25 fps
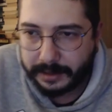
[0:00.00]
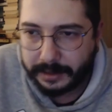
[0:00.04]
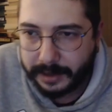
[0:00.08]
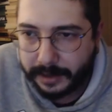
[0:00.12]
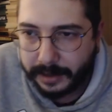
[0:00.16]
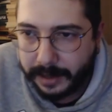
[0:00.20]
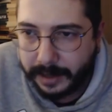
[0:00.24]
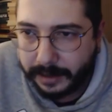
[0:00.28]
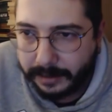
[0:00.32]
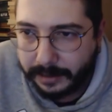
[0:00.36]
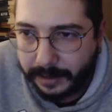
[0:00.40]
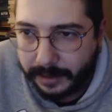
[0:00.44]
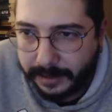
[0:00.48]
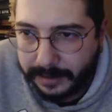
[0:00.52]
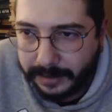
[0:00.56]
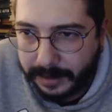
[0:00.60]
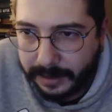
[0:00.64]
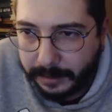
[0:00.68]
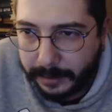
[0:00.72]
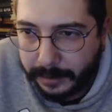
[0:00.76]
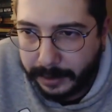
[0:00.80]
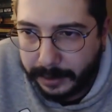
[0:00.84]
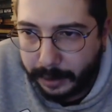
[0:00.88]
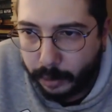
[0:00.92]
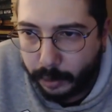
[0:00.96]
Cener
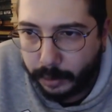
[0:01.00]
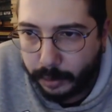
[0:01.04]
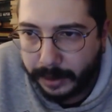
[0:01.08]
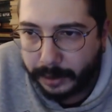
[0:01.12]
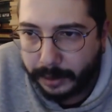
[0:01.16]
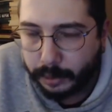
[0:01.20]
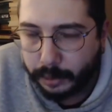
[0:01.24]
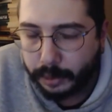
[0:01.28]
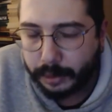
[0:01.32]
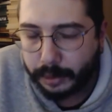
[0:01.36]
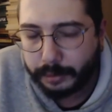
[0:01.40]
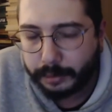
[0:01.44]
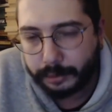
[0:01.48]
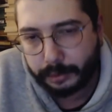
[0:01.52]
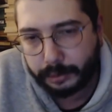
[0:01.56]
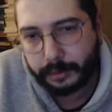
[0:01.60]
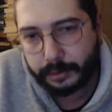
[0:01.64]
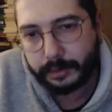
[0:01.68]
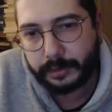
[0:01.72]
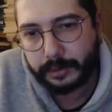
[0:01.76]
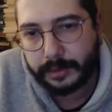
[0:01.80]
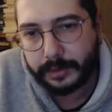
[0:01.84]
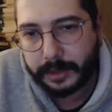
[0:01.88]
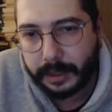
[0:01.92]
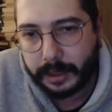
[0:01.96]
Taslaman'ı öneriyor
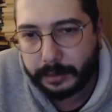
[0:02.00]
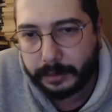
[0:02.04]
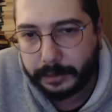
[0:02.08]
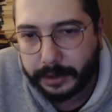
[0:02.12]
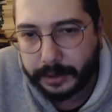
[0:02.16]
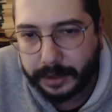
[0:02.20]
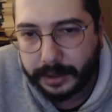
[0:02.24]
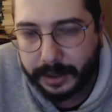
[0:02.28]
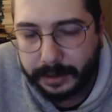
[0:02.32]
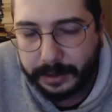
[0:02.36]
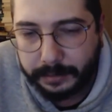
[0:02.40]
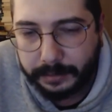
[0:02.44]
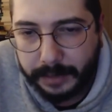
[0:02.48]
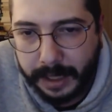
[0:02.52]
musunuz? Tabii canım.